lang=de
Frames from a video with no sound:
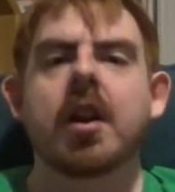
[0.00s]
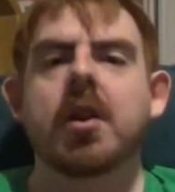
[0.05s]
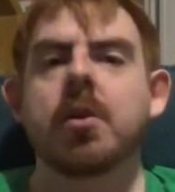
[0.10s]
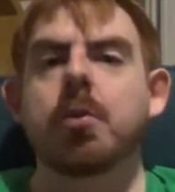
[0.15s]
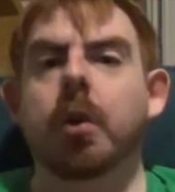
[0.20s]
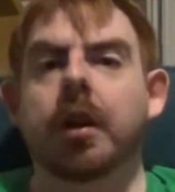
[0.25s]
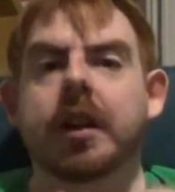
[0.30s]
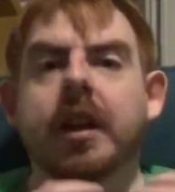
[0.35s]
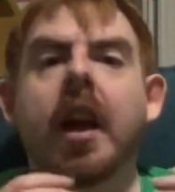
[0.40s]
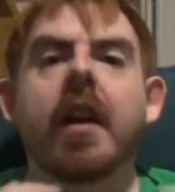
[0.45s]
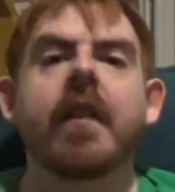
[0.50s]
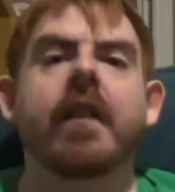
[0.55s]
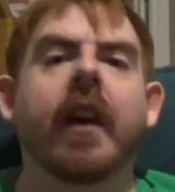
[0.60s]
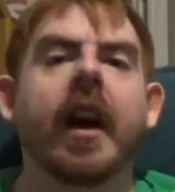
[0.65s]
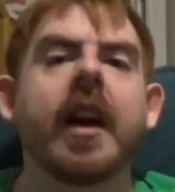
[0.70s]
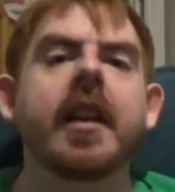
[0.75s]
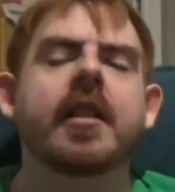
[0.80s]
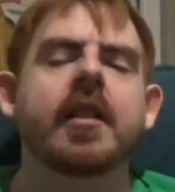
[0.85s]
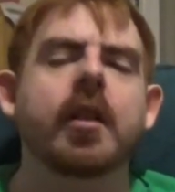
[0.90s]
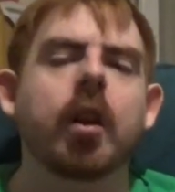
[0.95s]
Nur der
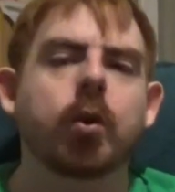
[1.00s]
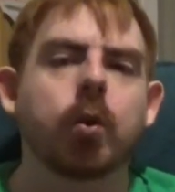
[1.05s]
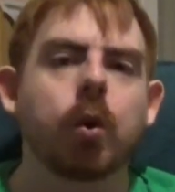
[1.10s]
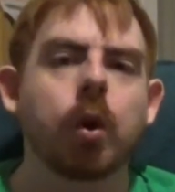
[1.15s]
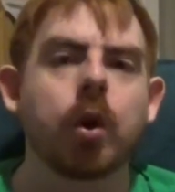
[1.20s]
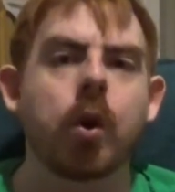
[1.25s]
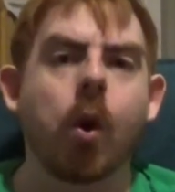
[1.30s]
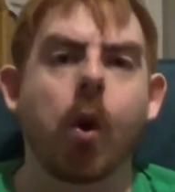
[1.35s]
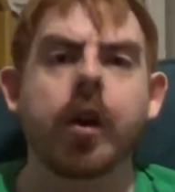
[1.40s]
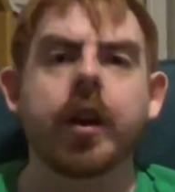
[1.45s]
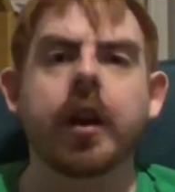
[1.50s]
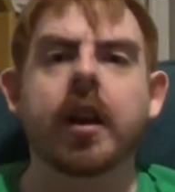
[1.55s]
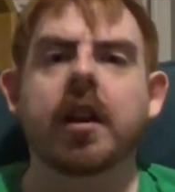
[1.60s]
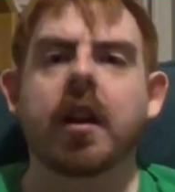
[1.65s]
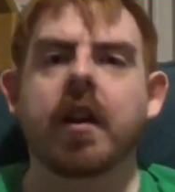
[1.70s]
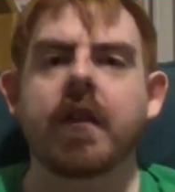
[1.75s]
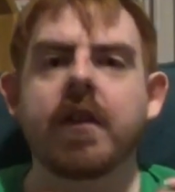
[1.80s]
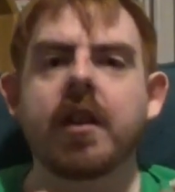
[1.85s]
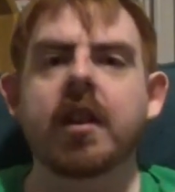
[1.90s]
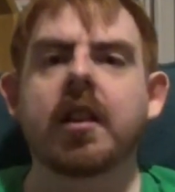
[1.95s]
weiß natürlich noch
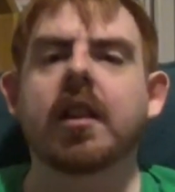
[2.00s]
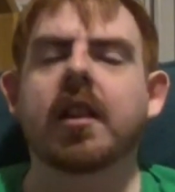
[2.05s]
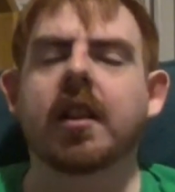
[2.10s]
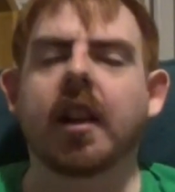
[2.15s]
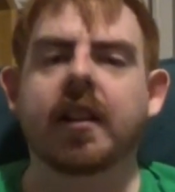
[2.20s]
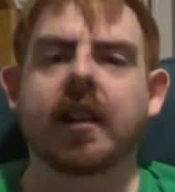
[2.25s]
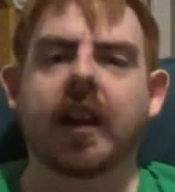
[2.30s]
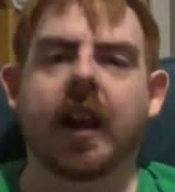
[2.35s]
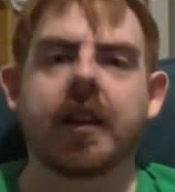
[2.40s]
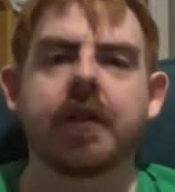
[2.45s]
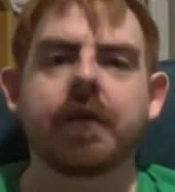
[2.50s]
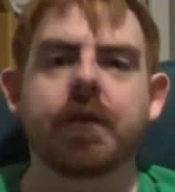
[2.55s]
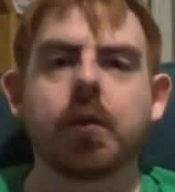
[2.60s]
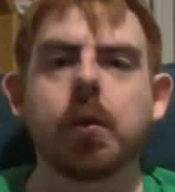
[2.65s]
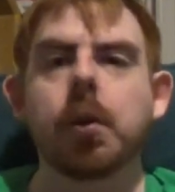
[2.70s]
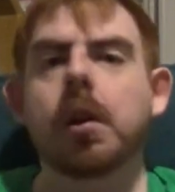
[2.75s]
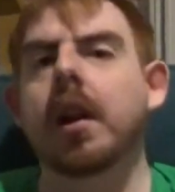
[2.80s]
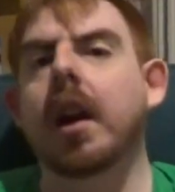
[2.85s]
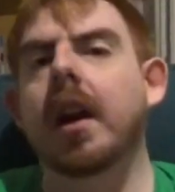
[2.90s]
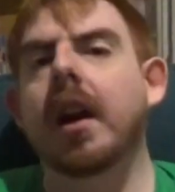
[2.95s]
nicht, wie sich das
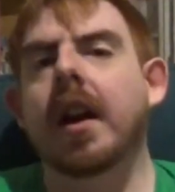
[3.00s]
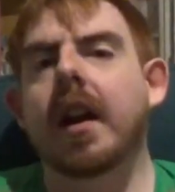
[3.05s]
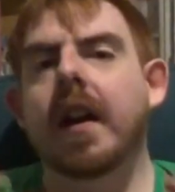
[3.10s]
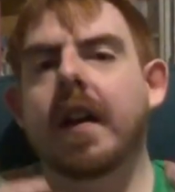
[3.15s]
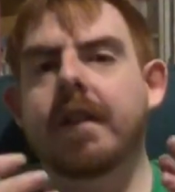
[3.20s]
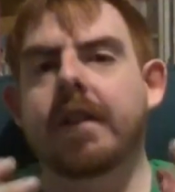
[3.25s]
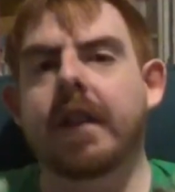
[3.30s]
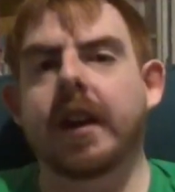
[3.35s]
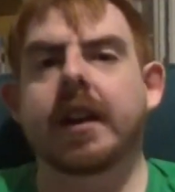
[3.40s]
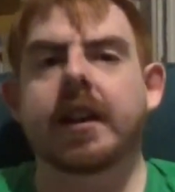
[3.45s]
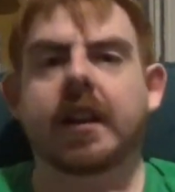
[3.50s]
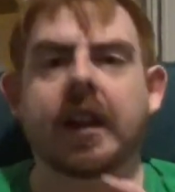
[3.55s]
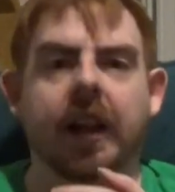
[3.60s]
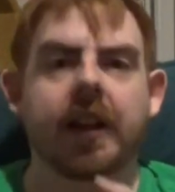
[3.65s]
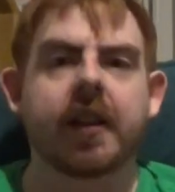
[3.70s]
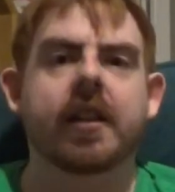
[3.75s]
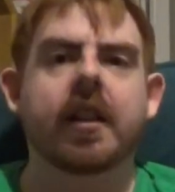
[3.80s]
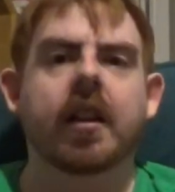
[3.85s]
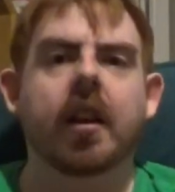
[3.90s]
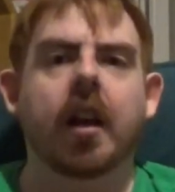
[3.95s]
anfühlt, wenn
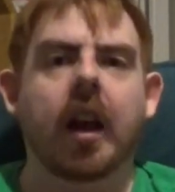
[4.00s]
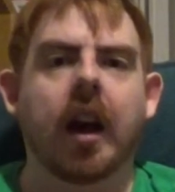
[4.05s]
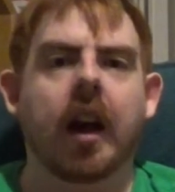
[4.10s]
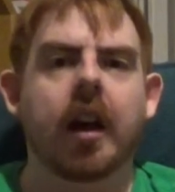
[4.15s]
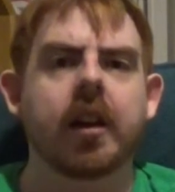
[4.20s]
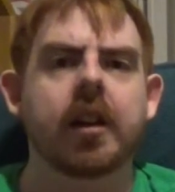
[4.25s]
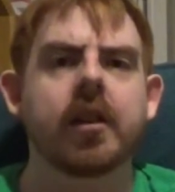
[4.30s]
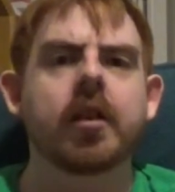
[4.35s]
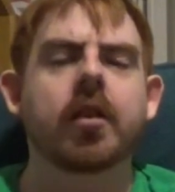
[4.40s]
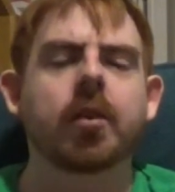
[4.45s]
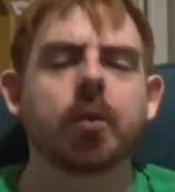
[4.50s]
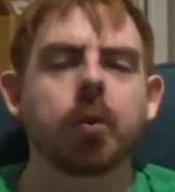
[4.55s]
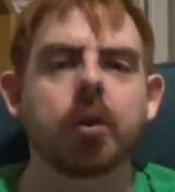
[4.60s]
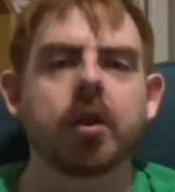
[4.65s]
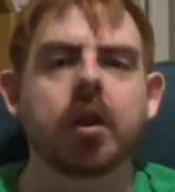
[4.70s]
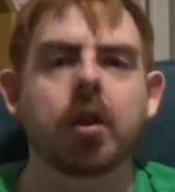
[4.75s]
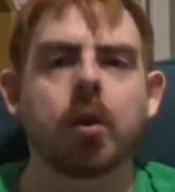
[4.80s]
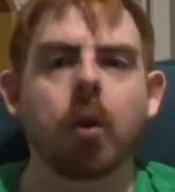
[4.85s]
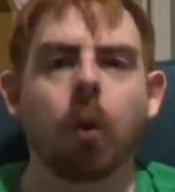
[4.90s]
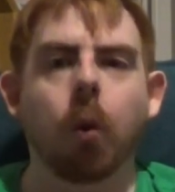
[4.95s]
Gans einen zu
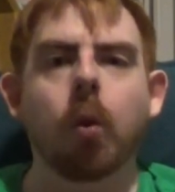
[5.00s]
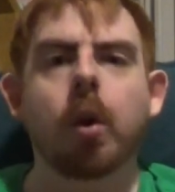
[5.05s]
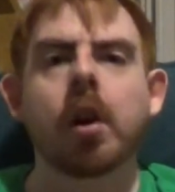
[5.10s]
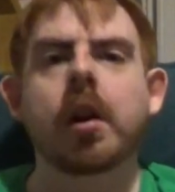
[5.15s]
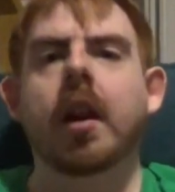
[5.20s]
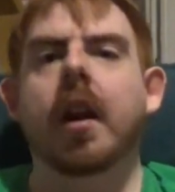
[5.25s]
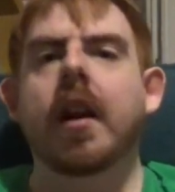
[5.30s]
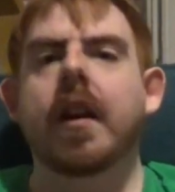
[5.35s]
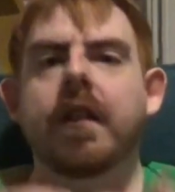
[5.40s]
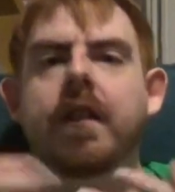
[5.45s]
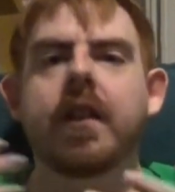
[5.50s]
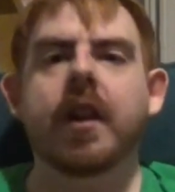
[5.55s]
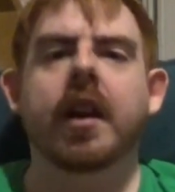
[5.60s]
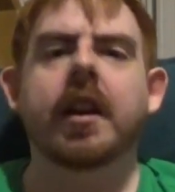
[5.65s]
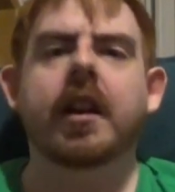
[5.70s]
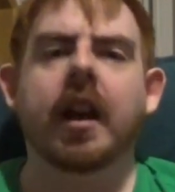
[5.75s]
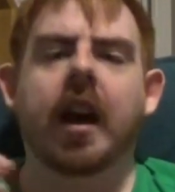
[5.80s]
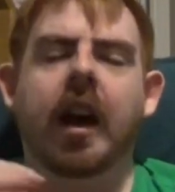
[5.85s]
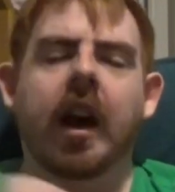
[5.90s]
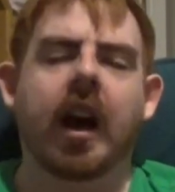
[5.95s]
sich holt,
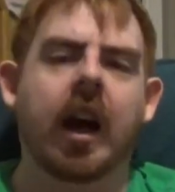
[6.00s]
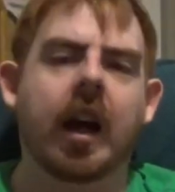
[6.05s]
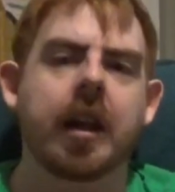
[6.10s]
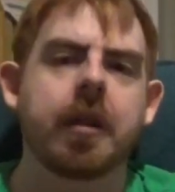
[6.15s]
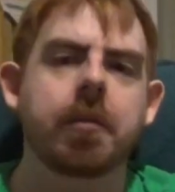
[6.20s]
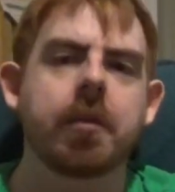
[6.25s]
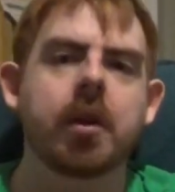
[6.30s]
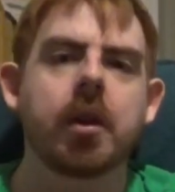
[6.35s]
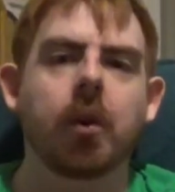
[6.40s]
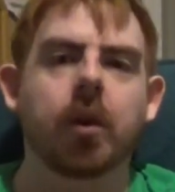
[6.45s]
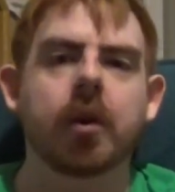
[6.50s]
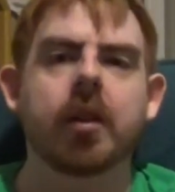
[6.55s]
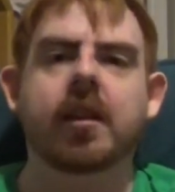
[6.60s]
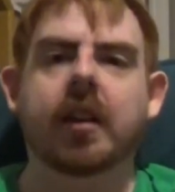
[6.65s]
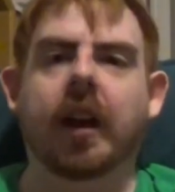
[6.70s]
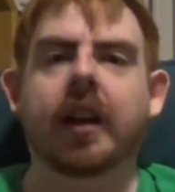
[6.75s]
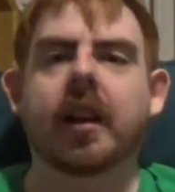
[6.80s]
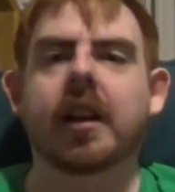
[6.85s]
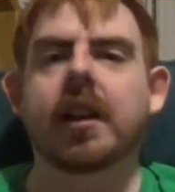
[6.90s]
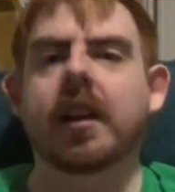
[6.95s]
während Hanbi und
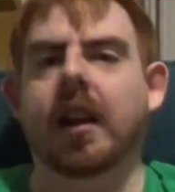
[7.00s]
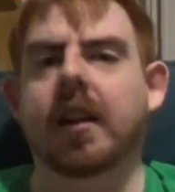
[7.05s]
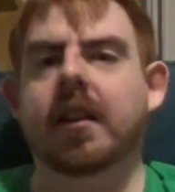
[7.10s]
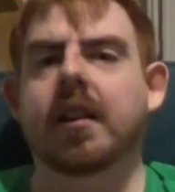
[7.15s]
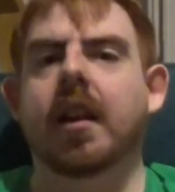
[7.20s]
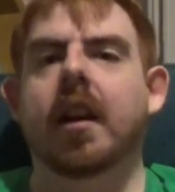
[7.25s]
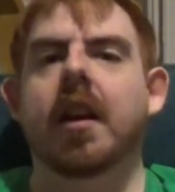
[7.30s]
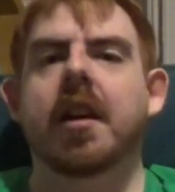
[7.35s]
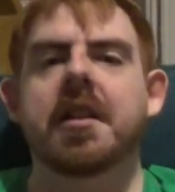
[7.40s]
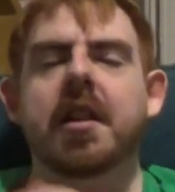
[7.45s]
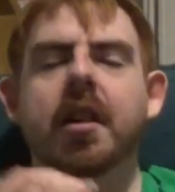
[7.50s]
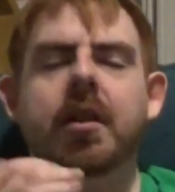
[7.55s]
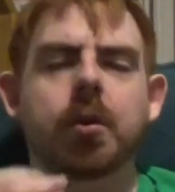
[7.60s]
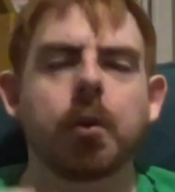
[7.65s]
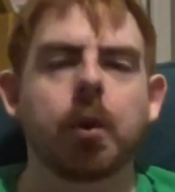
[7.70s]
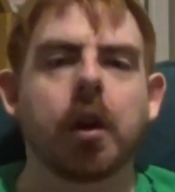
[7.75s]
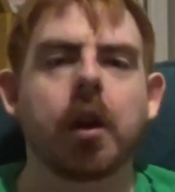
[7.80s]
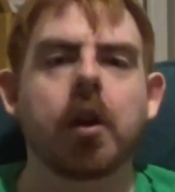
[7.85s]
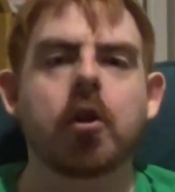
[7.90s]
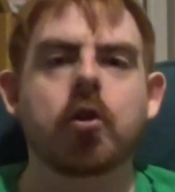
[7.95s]
Saki das
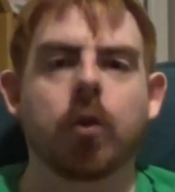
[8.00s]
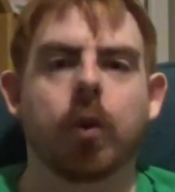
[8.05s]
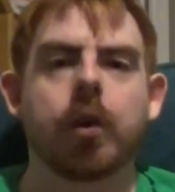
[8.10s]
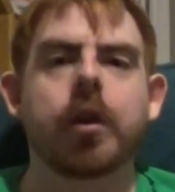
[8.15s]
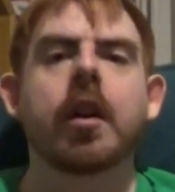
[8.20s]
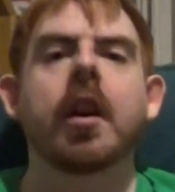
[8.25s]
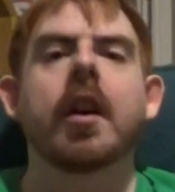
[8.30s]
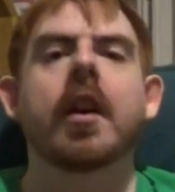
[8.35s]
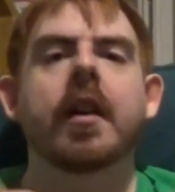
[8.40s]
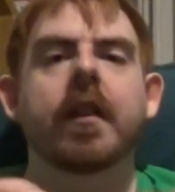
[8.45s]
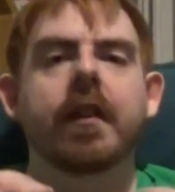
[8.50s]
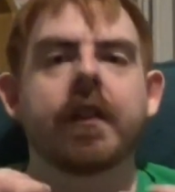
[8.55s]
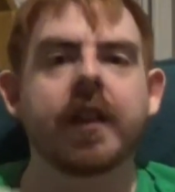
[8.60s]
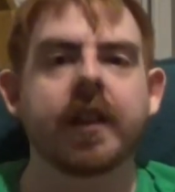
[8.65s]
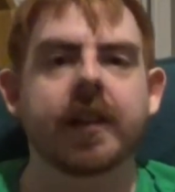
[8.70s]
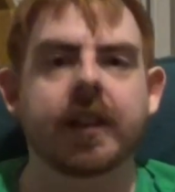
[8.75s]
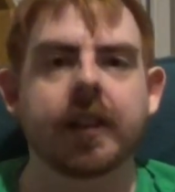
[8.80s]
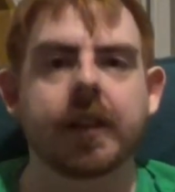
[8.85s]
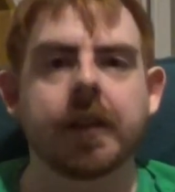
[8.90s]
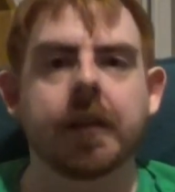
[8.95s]
natürlich schon
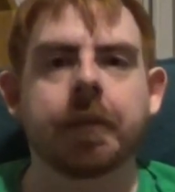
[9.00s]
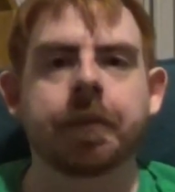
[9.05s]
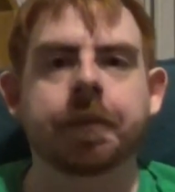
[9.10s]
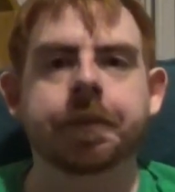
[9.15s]
wissen.